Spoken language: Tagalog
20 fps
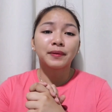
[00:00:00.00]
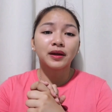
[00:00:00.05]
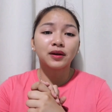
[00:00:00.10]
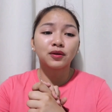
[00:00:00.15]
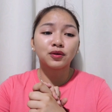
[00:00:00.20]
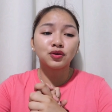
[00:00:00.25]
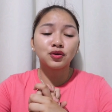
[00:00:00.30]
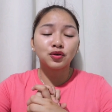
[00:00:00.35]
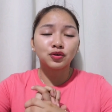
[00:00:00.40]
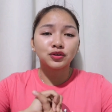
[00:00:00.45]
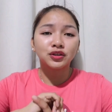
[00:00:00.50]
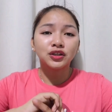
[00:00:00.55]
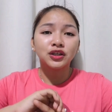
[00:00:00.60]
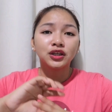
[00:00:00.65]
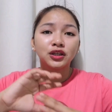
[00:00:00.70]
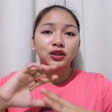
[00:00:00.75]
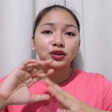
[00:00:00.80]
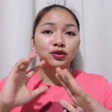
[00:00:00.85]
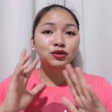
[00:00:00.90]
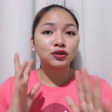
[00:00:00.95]
Pero yun,
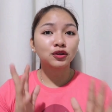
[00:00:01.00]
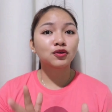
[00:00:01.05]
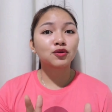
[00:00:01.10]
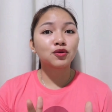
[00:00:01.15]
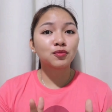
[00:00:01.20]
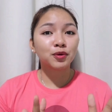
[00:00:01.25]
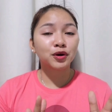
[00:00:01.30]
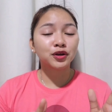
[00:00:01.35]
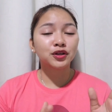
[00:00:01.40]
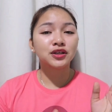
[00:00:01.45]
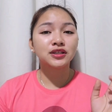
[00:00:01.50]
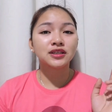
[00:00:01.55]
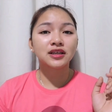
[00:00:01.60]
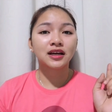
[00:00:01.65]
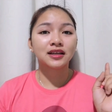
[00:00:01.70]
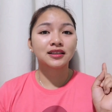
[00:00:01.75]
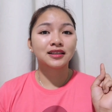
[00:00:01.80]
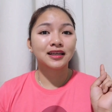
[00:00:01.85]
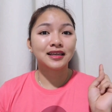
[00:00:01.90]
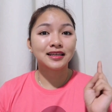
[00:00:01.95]
dun ako umorder
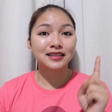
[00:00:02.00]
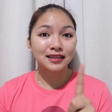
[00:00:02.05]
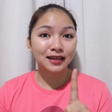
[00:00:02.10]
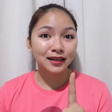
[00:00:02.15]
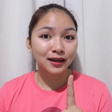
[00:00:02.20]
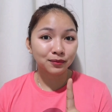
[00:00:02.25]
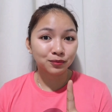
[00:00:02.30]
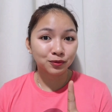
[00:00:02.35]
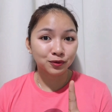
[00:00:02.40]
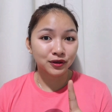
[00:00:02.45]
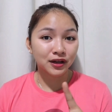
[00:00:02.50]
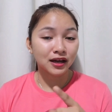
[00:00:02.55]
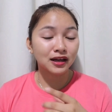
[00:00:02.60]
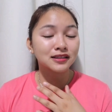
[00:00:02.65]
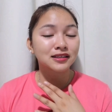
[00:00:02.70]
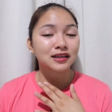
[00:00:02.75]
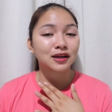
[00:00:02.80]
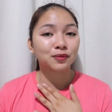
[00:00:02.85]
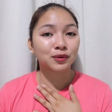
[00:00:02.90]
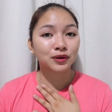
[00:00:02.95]
sa kanya, isa lang
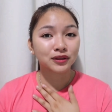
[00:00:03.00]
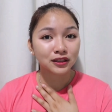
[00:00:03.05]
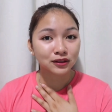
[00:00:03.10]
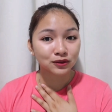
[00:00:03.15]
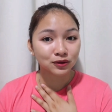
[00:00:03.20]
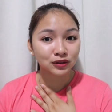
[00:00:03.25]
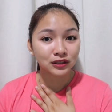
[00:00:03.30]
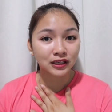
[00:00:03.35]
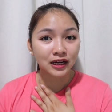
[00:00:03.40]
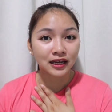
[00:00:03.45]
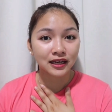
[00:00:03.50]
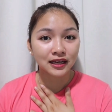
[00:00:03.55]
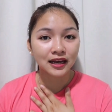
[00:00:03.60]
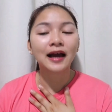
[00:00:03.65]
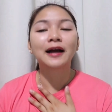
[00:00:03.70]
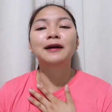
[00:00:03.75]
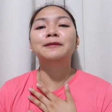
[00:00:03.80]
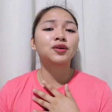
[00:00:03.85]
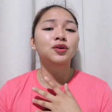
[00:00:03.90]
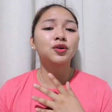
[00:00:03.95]
muna kasi I wanted to try
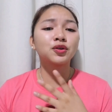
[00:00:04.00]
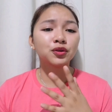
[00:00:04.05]
lang.